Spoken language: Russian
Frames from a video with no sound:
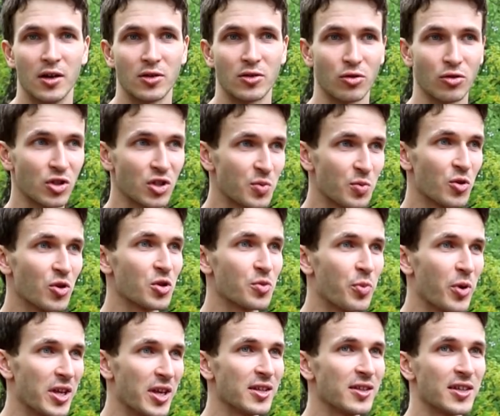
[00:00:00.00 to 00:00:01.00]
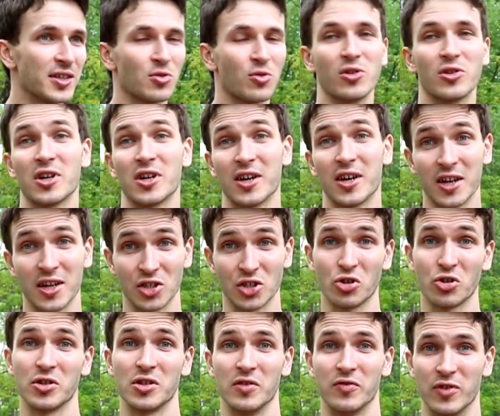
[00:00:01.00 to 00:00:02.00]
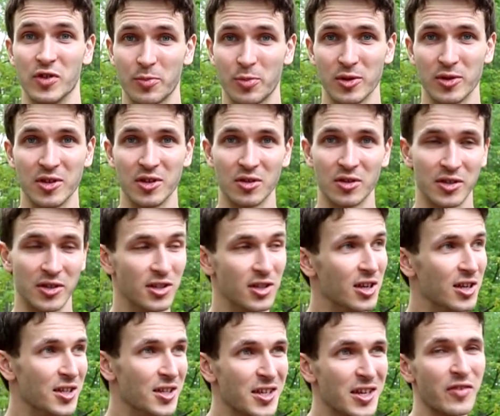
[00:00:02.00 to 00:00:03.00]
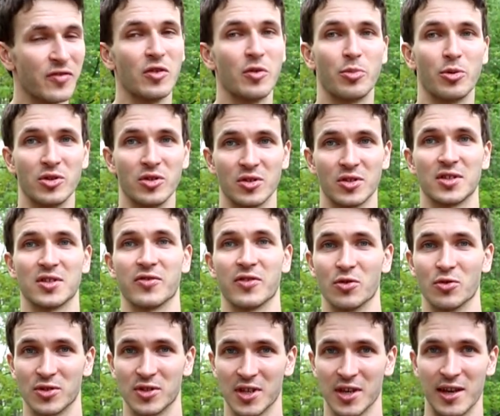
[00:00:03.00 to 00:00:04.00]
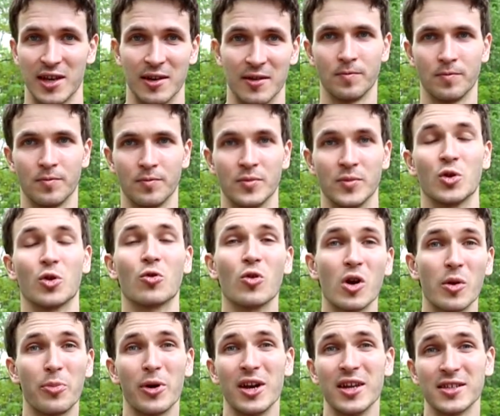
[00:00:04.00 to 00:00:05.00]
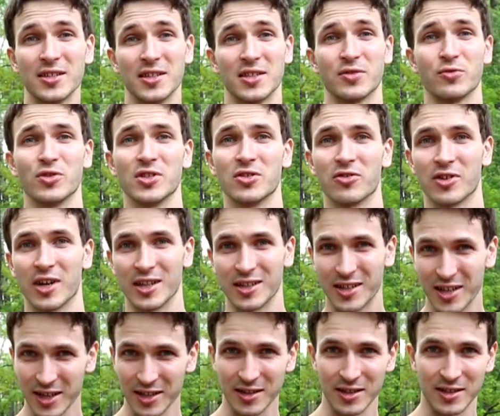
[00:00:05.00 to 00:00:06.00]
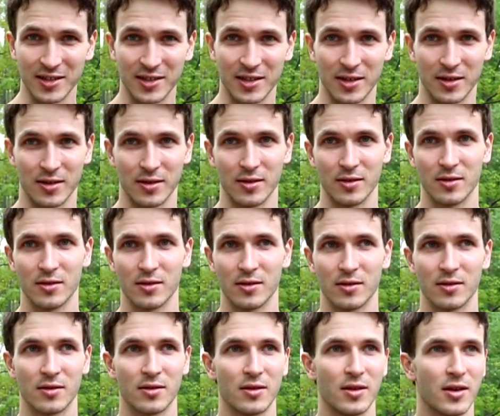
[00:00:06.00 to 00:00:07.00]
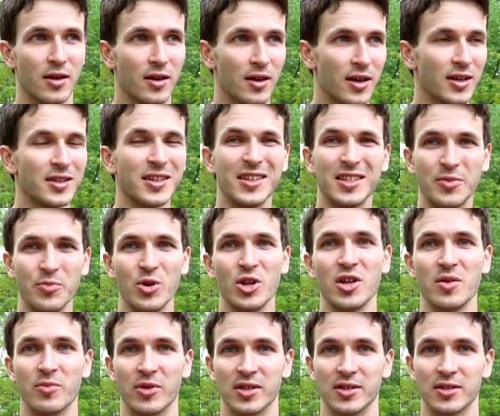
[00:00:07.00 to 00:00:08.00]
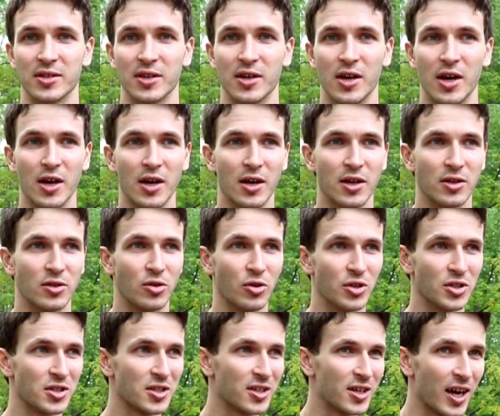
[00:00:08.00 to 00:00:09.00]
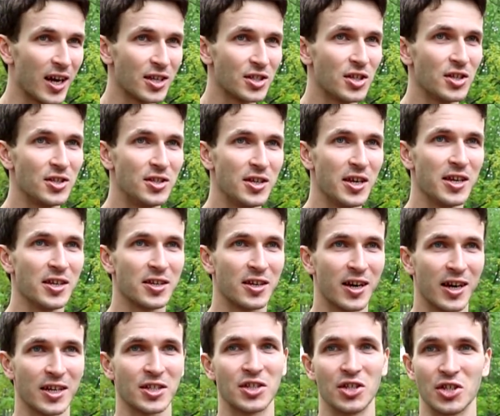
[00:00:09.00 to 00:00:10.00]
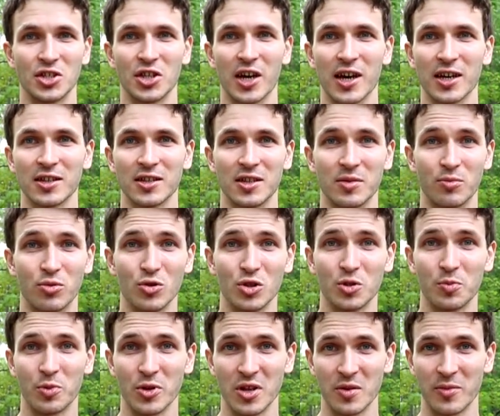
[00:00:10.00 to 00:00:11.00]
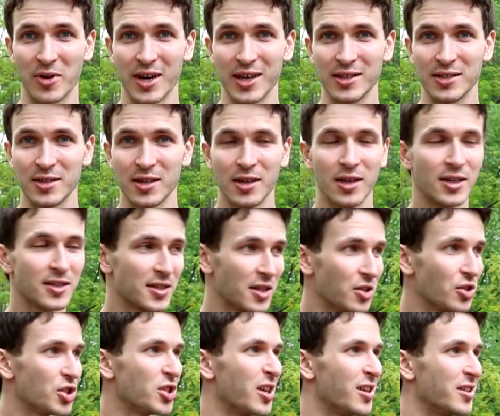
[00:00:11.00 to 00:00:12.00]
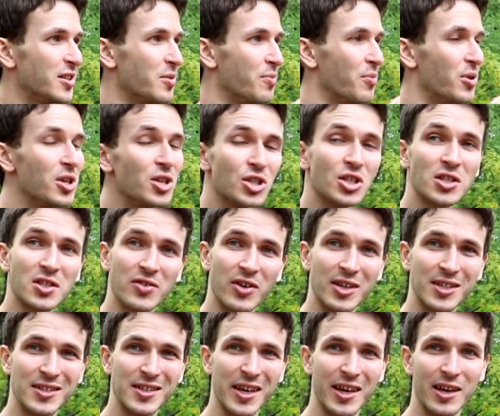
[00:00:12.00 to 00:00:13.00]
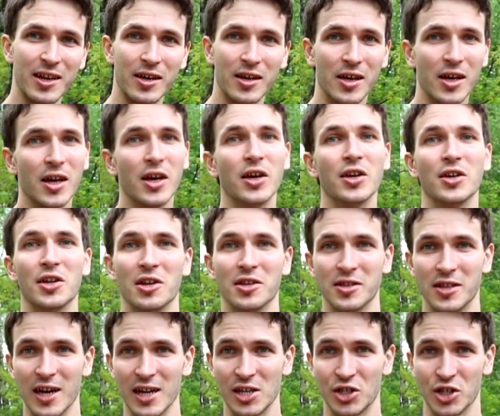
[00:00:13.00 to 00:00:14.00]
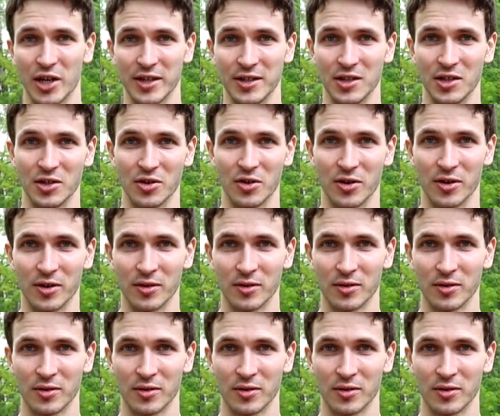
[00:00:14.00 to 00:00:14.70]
то ты сможешь понять, насколько хорошо ты выполнил или не выполнил свою цель. Другое полезное свойство конкретности – это измеримость. То есть каждый день, каждый шаг ты будешь понимать, становишься ли ты ближе к своей цели или дальше от нее.